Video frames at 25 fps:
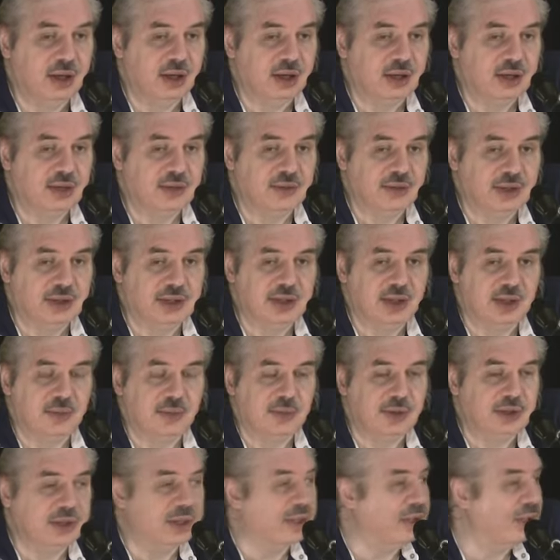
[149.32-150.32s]
свои
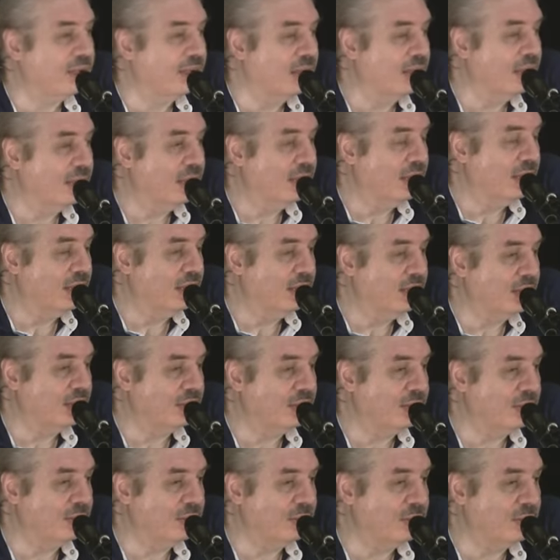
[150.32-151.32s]
записи,
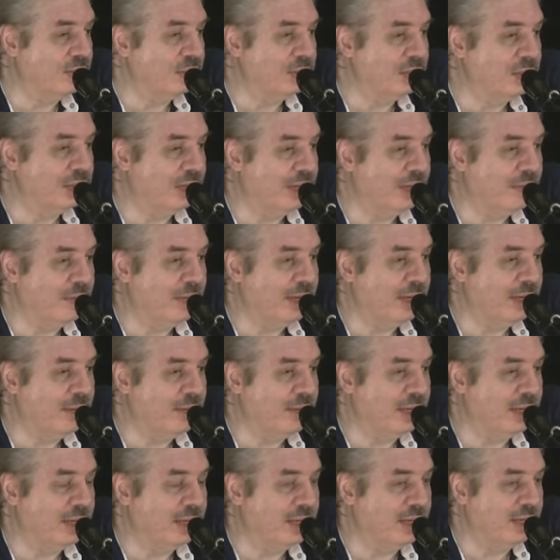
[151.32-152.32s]
которые его жена Мария
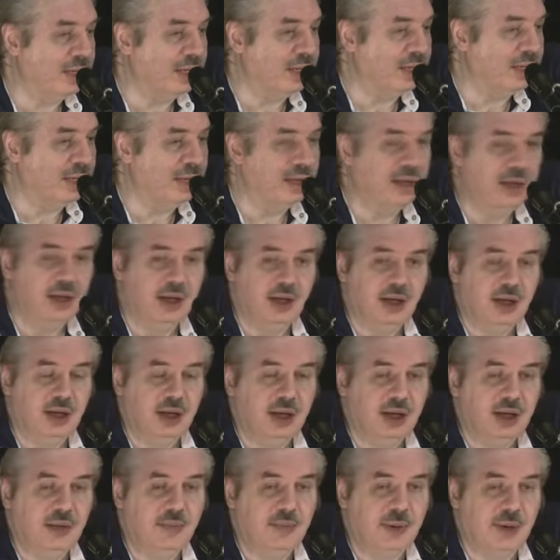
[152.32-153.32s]
Магдалина
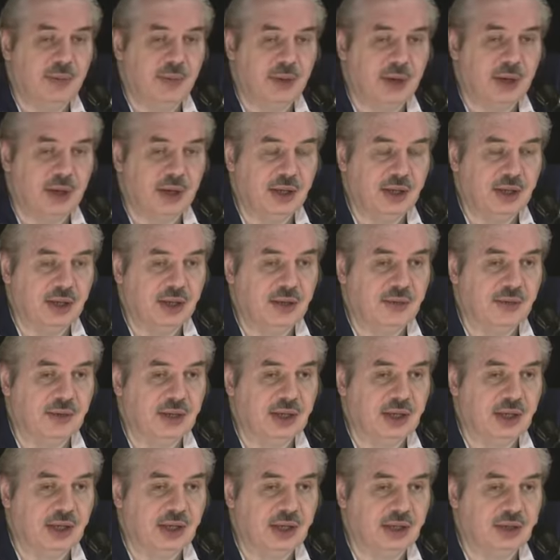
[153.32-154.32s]
и пропагандировала,
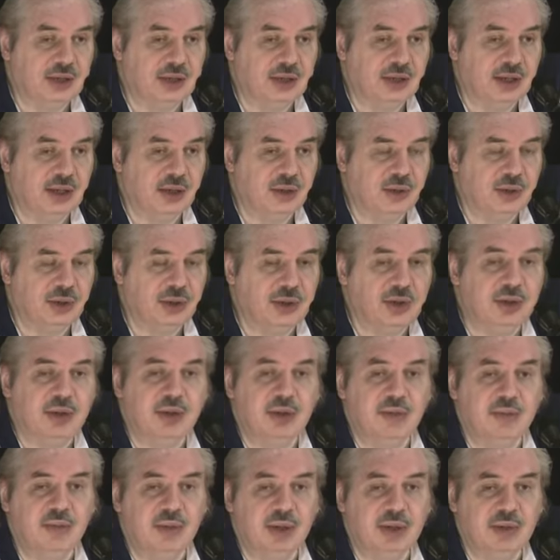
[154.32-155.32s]
и создала очень
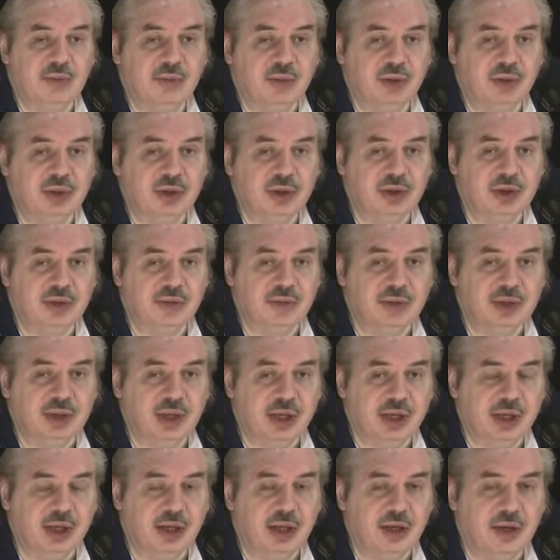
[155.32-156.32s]
мощное
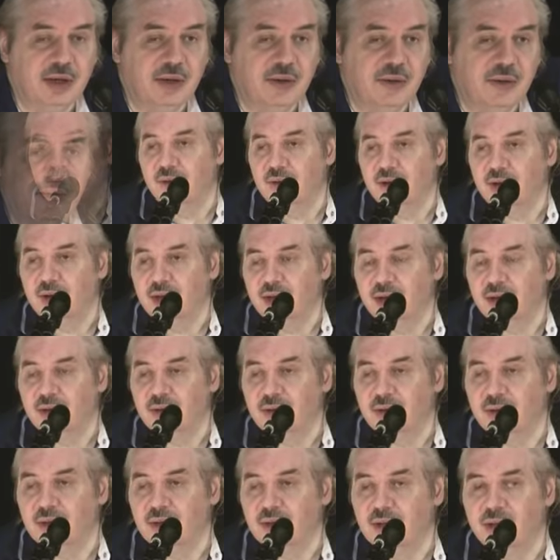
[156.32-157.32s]
движение,
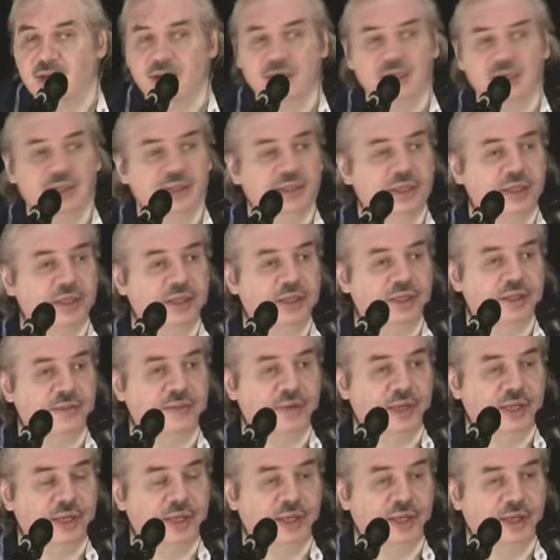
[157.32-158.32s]
которое носило
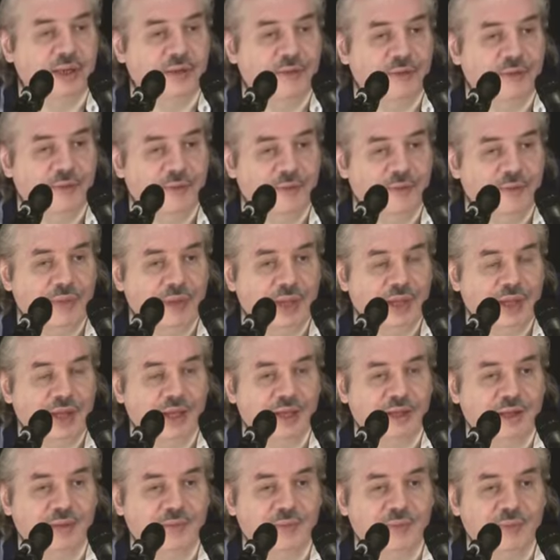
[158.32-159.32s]
название,
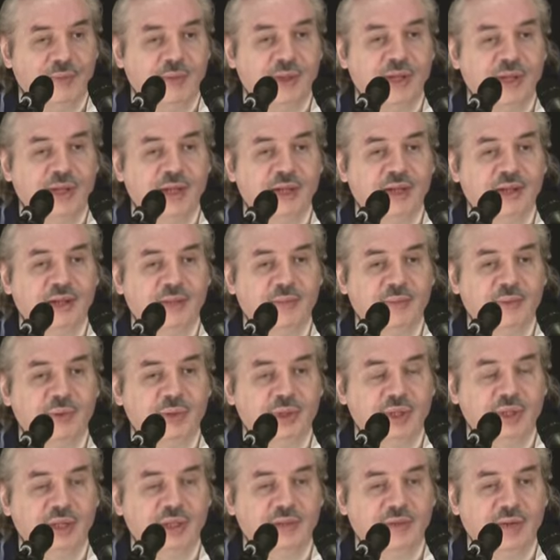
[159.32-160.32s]
э, приняло,
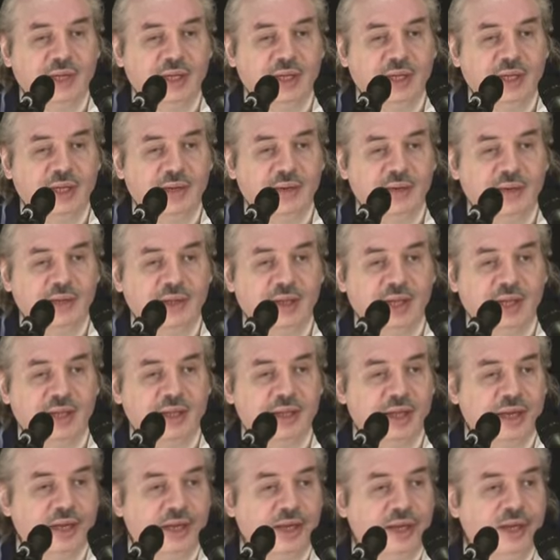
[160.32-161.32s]
получило название
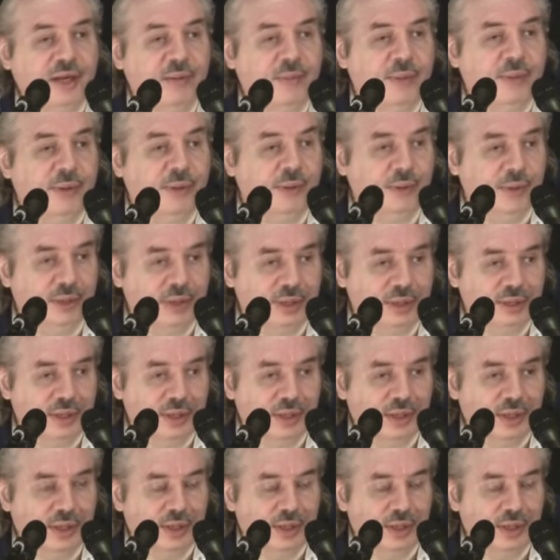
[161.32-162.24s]
«Катара» или «Бегойцы»,